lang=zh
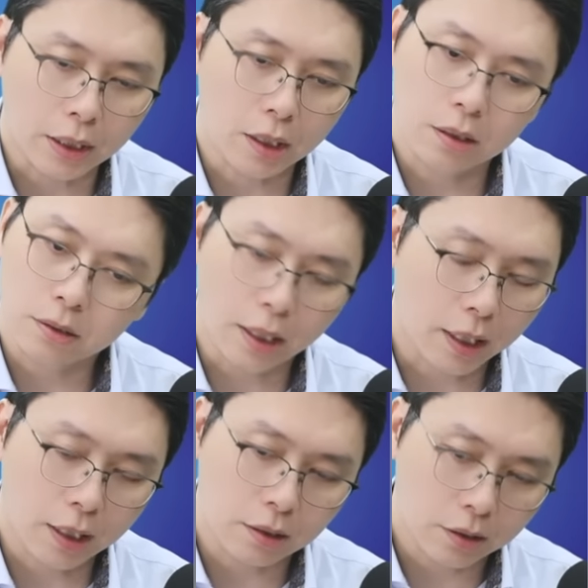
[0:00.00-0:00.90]
那大
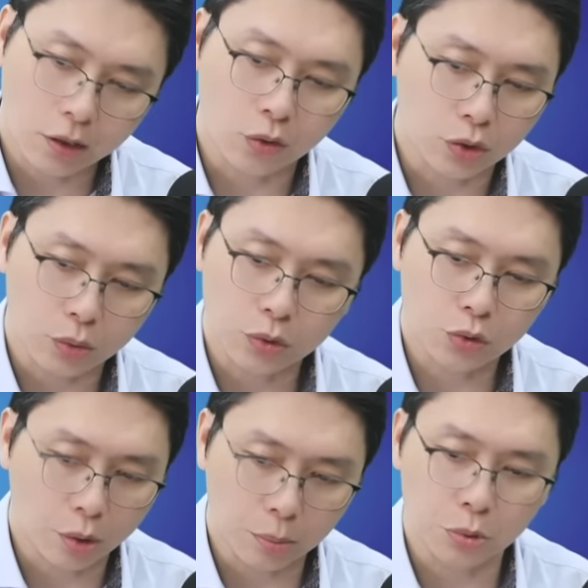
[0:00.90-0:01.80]
概天虹就会
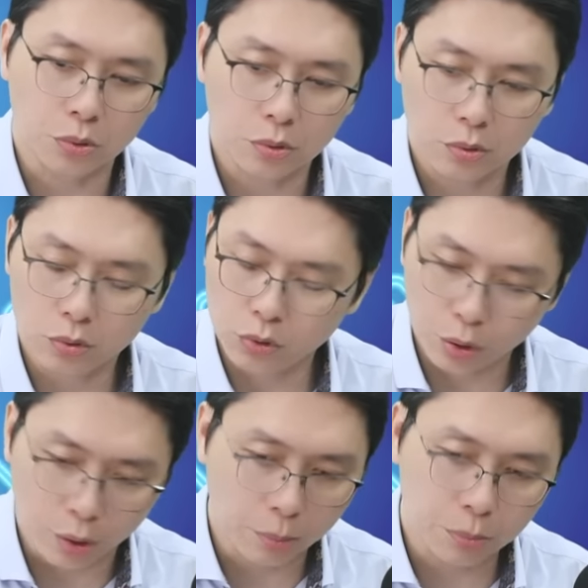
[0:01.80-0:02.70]
全部
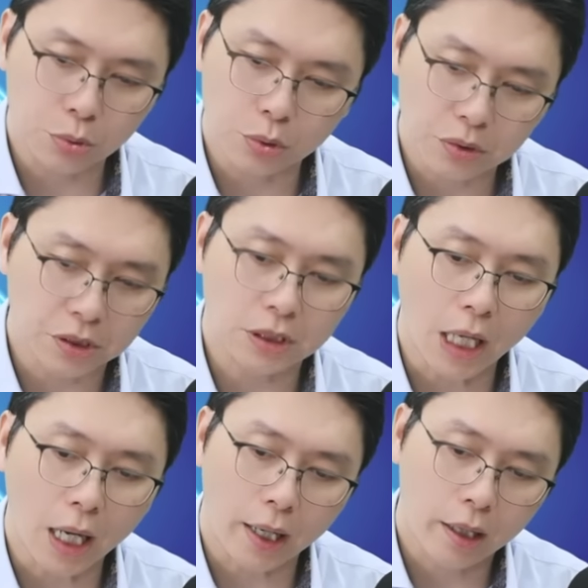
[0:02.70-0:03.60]
全部都吃下
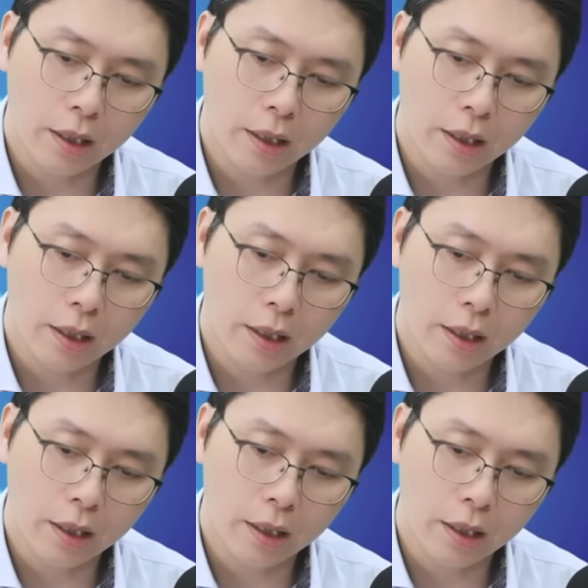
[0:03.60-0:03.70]
来。